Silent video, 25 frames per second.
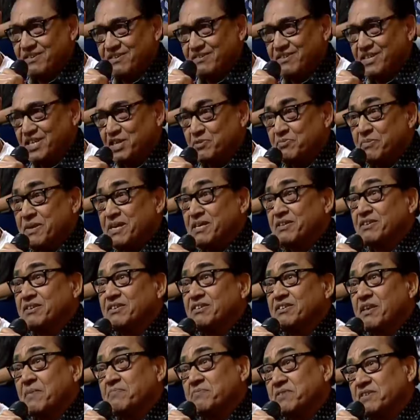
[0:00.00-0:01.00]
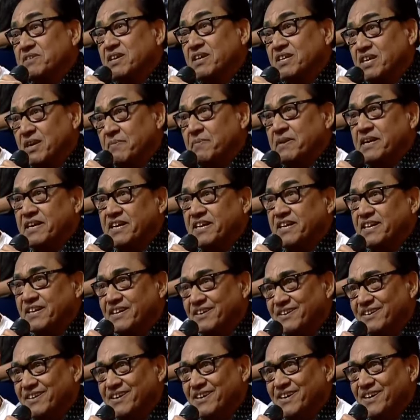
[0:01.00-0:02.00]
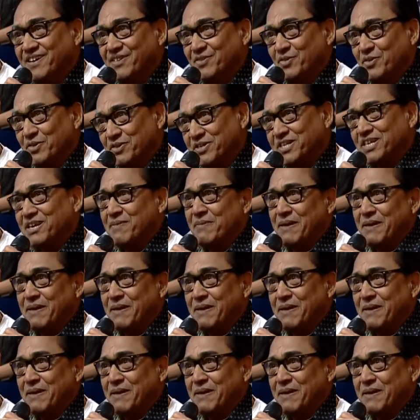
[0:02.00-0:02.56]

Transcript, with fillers: जिसमें इसकी सबसे ज्यादा एबिलिटी है बिल्कुल ठीक